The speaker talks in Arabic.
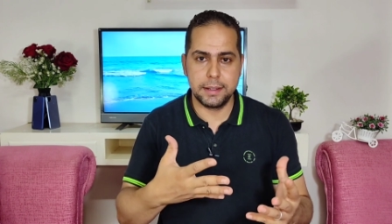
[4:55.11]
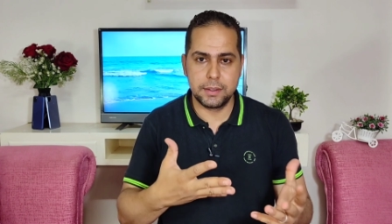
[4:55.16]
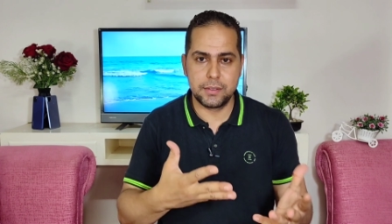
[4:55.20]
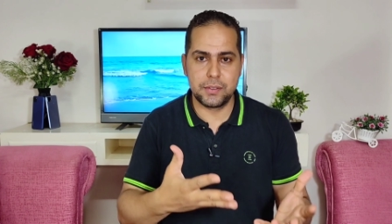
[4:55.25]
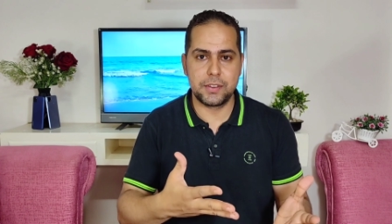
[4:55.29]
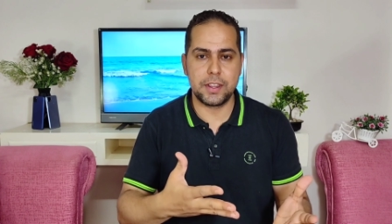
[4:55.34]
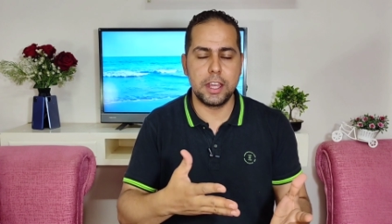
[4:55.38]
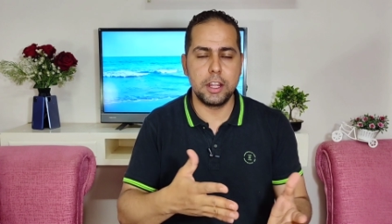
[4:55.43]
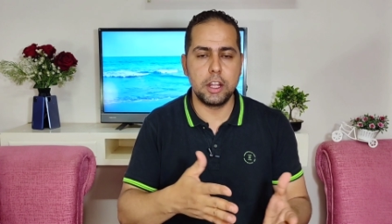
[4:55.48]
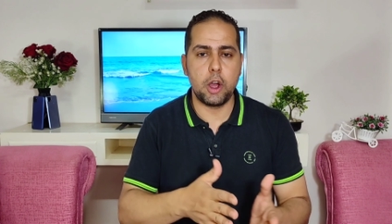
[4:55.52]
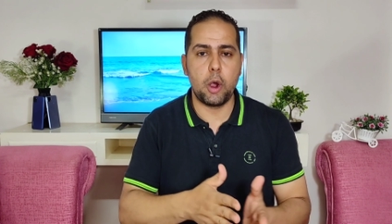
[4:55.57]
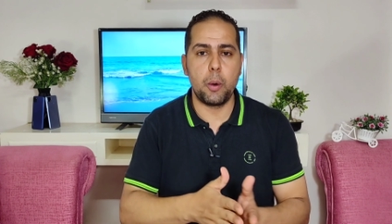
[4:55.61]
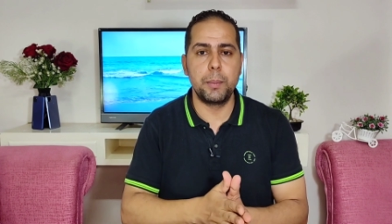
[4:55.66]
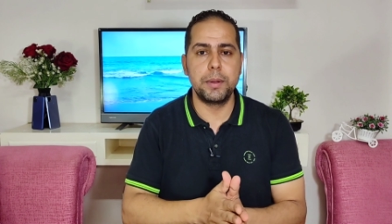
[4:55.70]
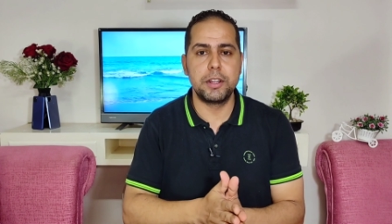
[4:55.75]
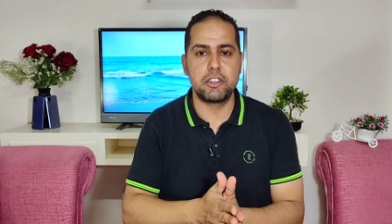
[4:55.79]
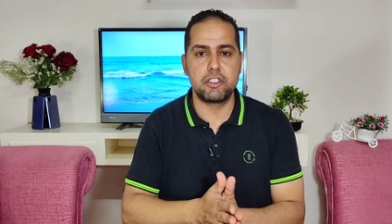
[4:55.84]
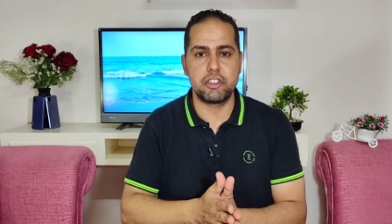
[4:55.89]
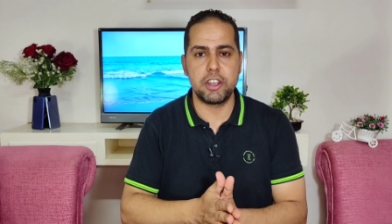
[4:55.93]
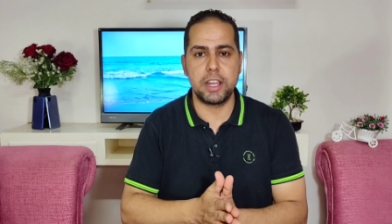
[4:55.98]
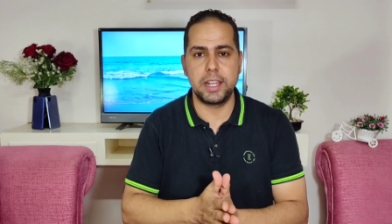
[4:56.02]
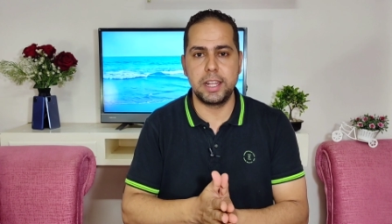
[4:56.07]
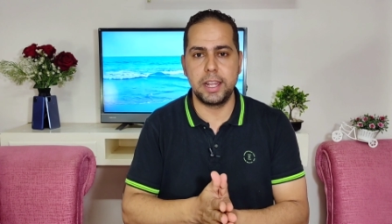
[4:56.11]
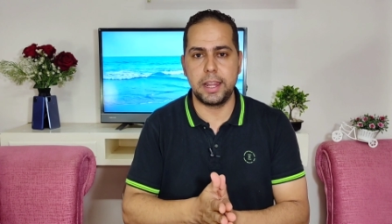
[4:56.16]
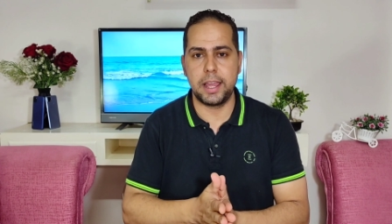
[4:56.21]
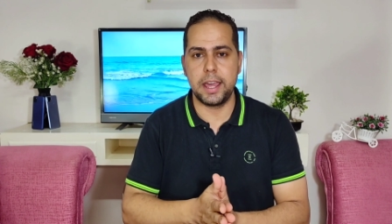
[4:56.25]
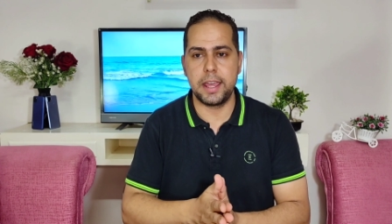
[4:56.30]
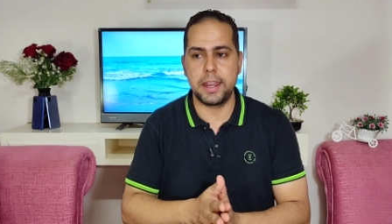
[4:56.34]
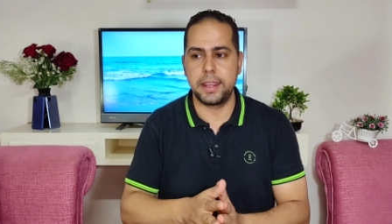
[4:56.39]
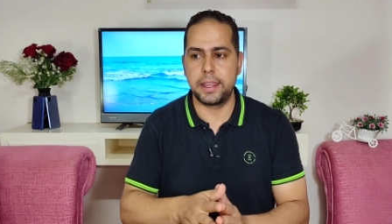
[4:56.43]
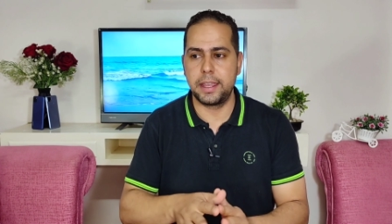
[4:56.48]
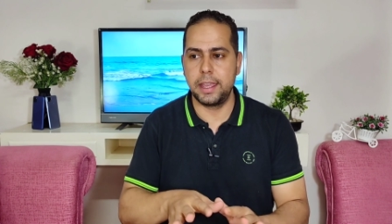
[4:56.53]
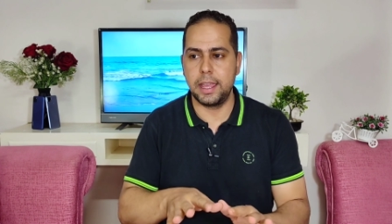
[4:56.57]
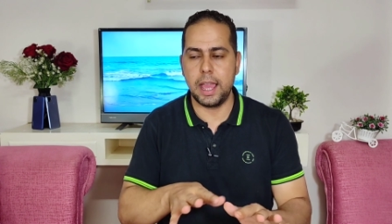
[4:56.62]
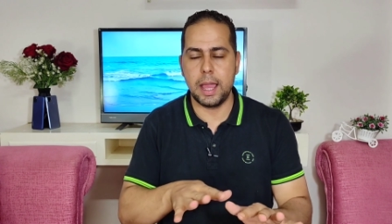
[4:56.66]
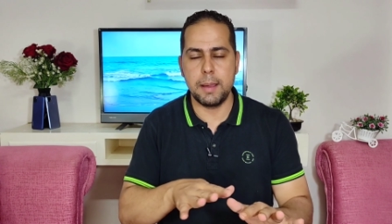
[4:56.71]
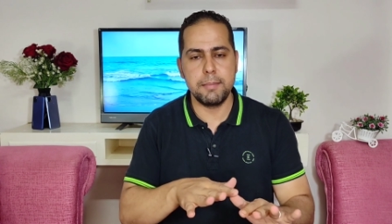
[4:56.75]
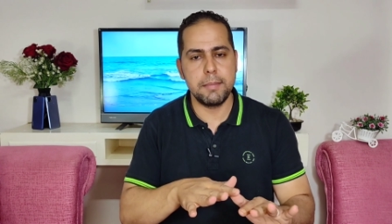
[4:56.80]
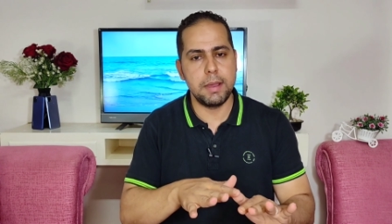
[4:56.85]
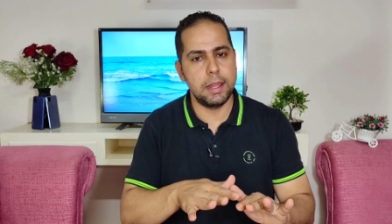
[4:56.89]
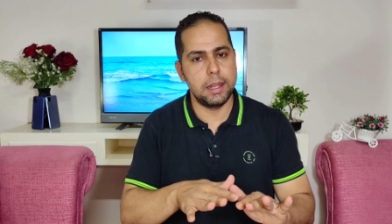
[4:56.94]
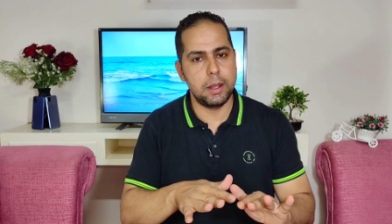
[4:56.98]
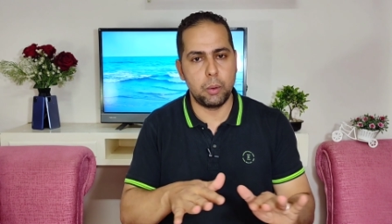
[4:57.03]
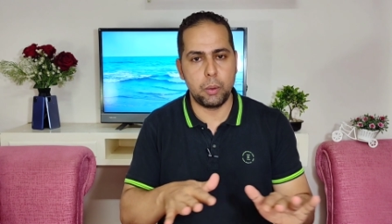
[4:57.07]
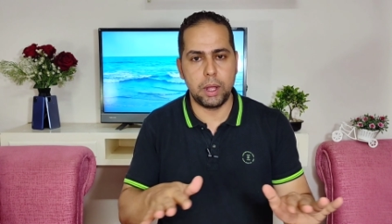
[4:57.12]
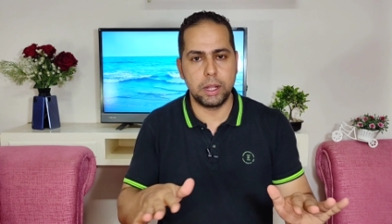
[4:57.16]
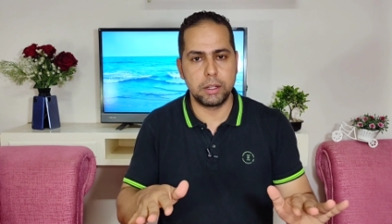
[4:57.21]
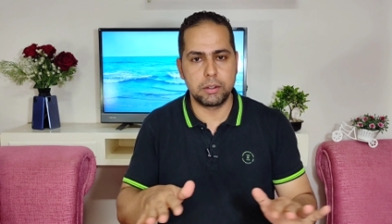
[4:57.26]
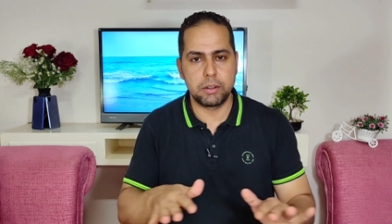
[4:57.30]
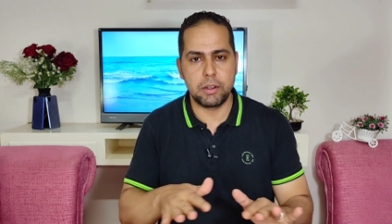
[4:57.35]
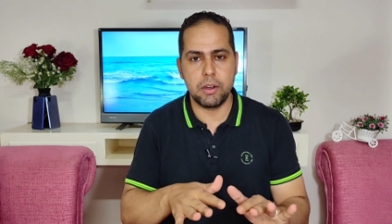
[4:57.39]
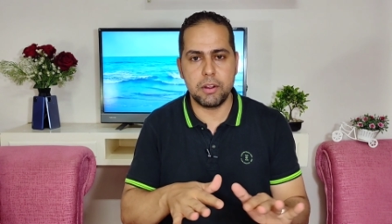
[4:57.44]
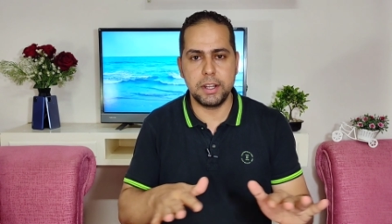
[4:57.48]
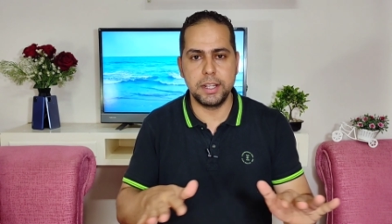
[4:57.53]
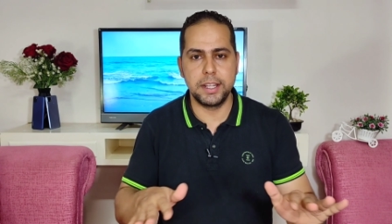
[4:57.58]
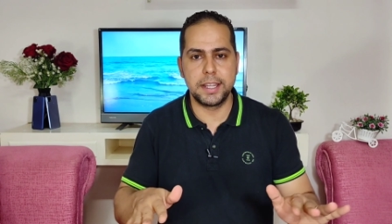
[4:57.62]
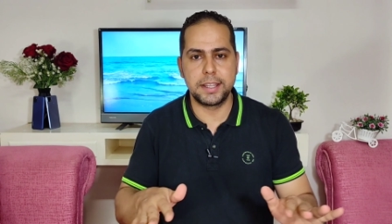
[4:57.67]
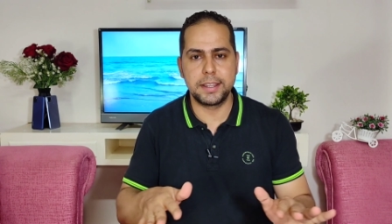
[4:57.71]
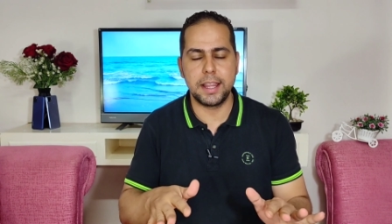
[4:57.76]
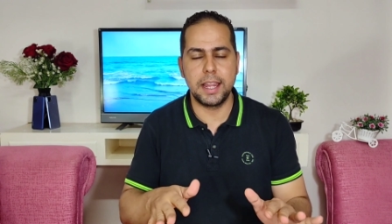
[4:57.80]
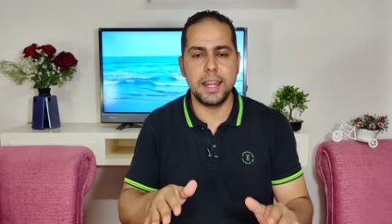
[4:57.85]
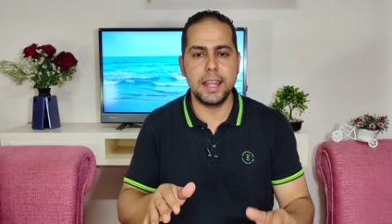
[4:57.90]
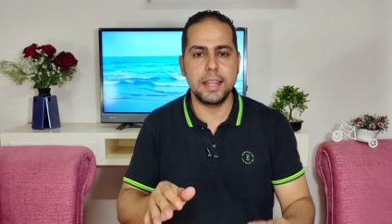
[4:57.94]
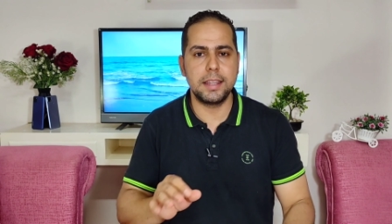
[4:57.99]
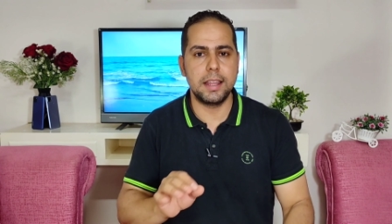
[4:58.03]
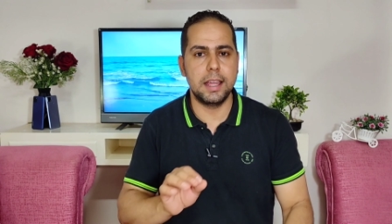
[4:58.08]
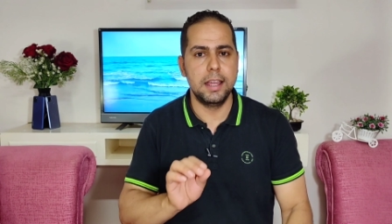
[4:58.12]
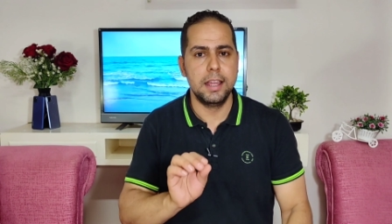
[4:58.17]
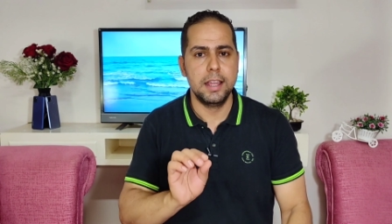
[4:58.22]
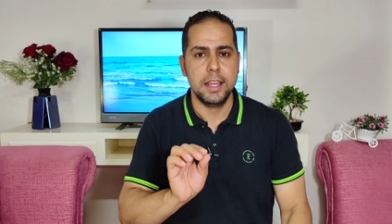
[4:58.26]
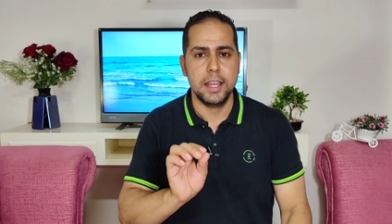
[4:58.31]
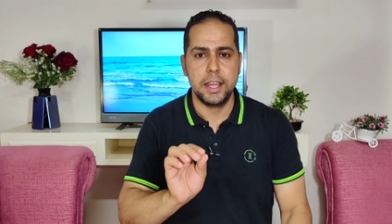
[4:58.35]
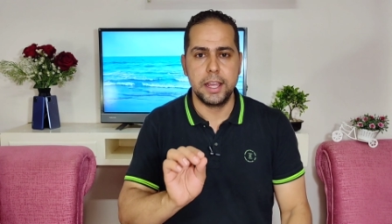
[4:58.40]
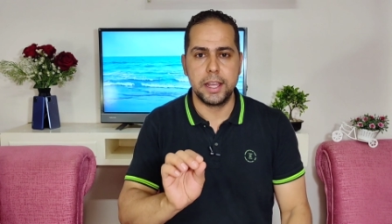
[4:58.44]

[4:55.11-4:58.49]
الديزاين او من الشكل الخارجي اما لو هنقارن الثلاثه